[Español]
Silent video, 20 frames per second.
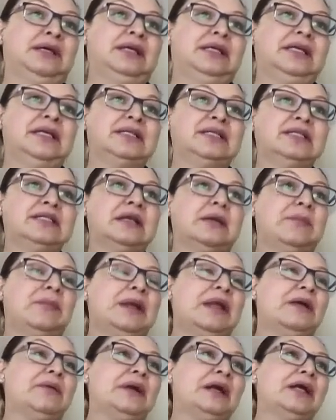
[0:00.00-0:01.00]
Y esa es la
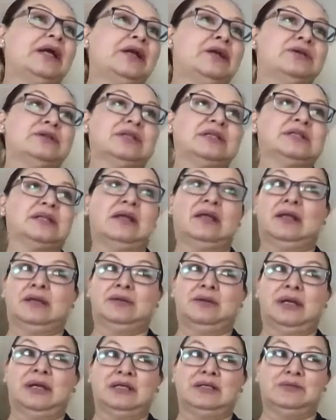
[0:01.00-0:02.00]
palabra que nos está
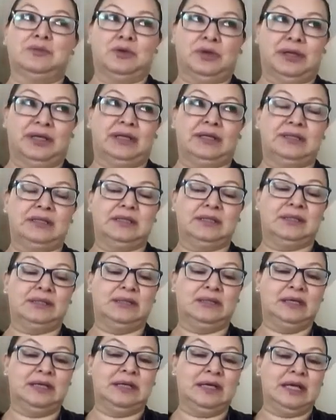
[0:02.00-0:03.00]
dando a las mujeres.
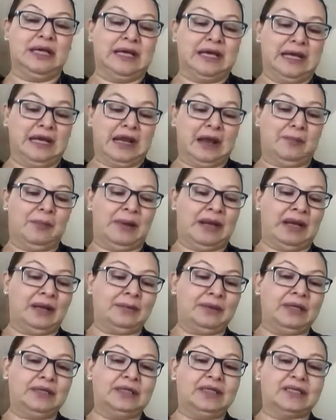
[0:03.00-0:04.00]
Y la
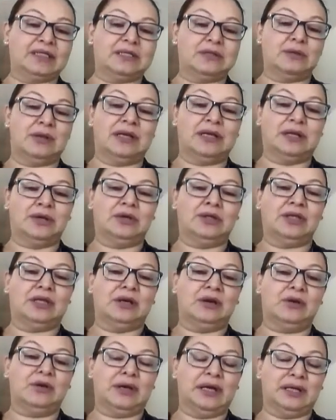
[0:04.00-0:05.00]
palabra textual que hoy
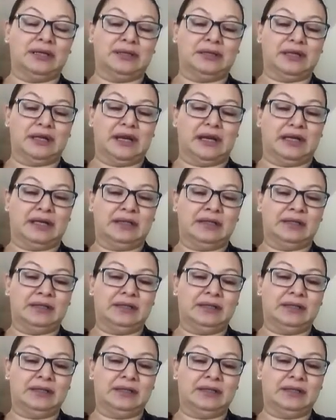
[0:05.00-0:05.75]
tengo que entregar